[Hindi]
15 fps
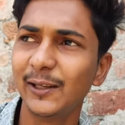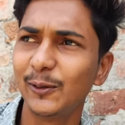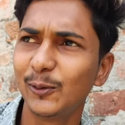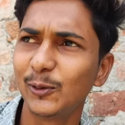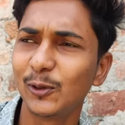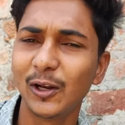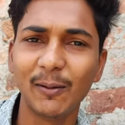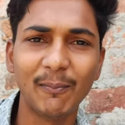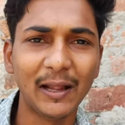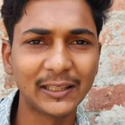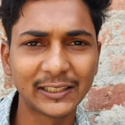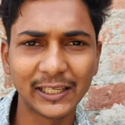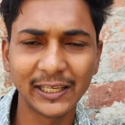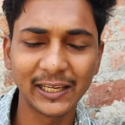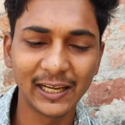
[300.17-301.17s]
है वो थोड़ा
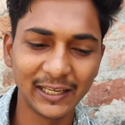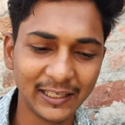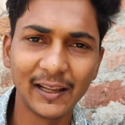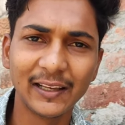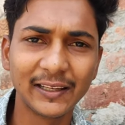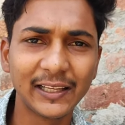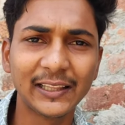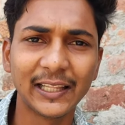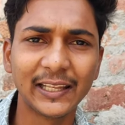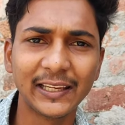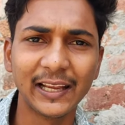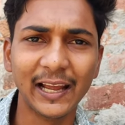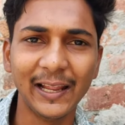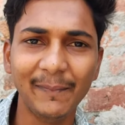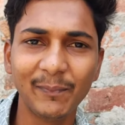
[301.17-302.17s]
बात करने का अलग ही
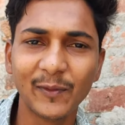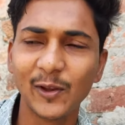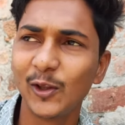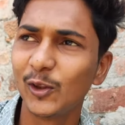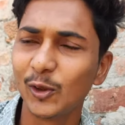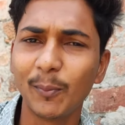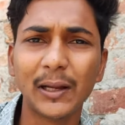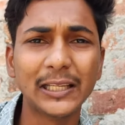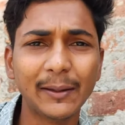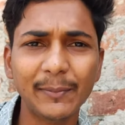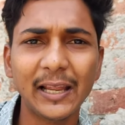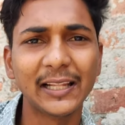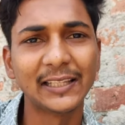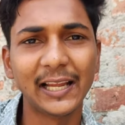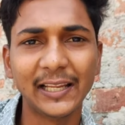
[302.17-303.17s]
तरीका है तो मज़ा
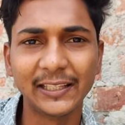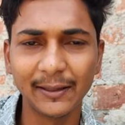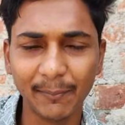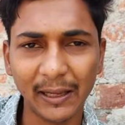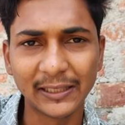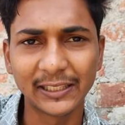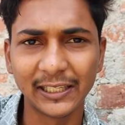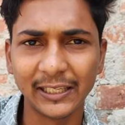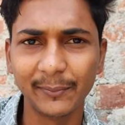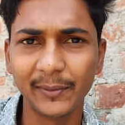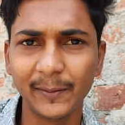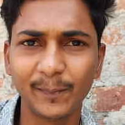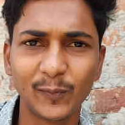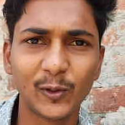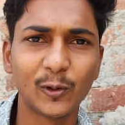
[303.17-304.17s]
भी आता है ऐसे बात करने
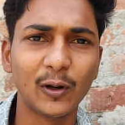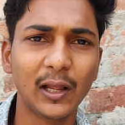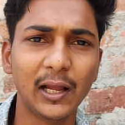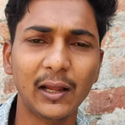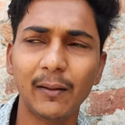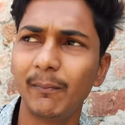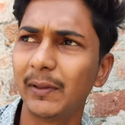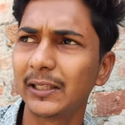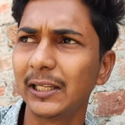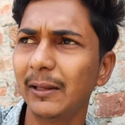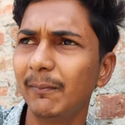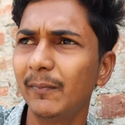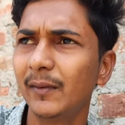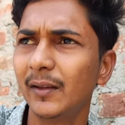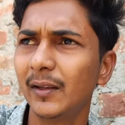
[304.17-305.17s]
में थोड़ा
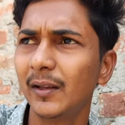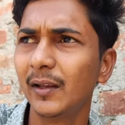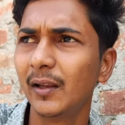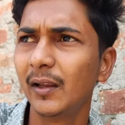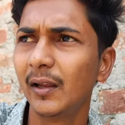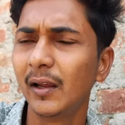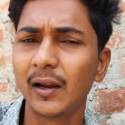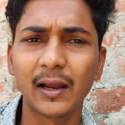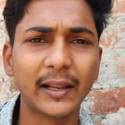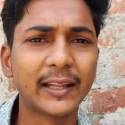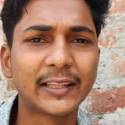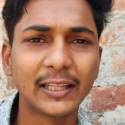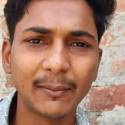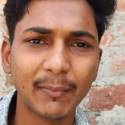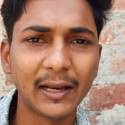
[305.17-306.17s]
मतलब
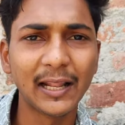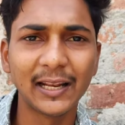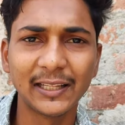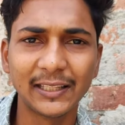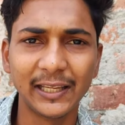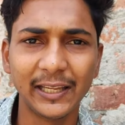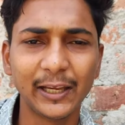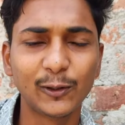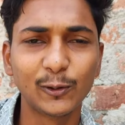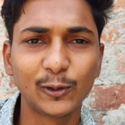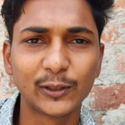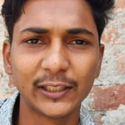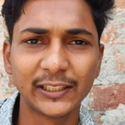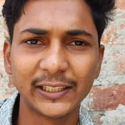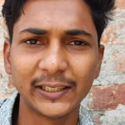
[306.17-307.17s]
कनेक्शन बना रहता है एक
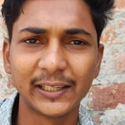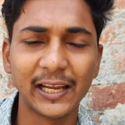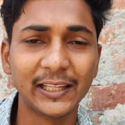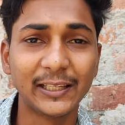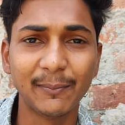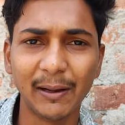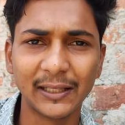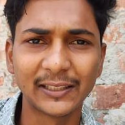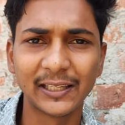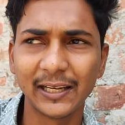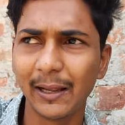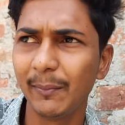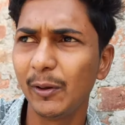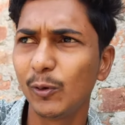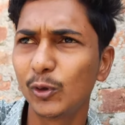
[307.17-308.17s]
दूसरे से कैसे बात करें
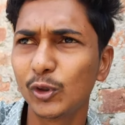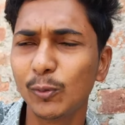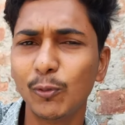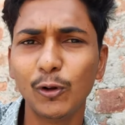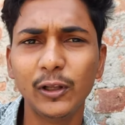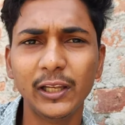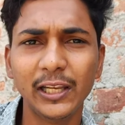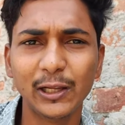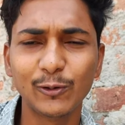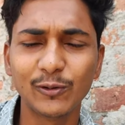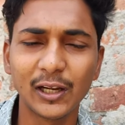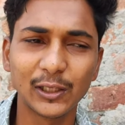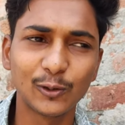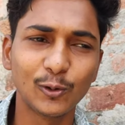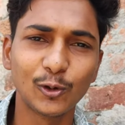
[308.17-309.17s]
अभी उर्दू बोलने
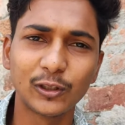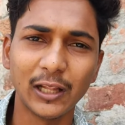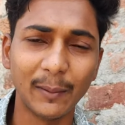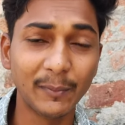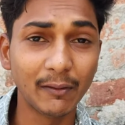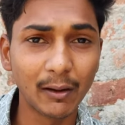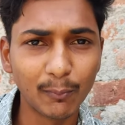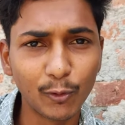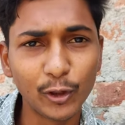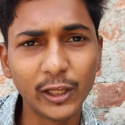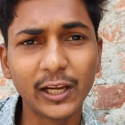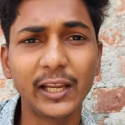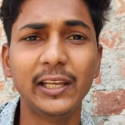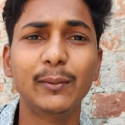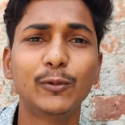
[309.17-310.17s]
लगूंगा तो सामने वाला
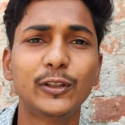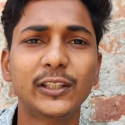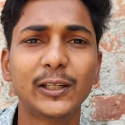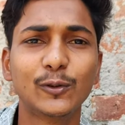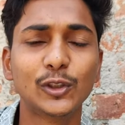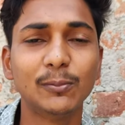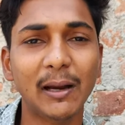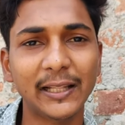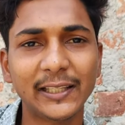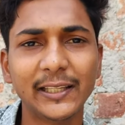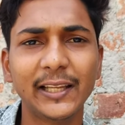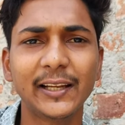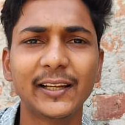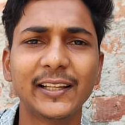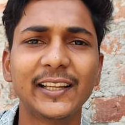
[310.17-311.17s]
बोलेगा ही नहीं मुझसे कुछ बात ही
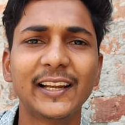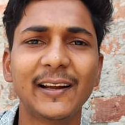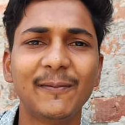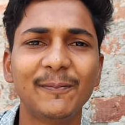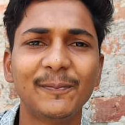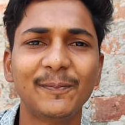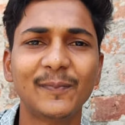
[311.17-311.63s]
नहीं कर देगा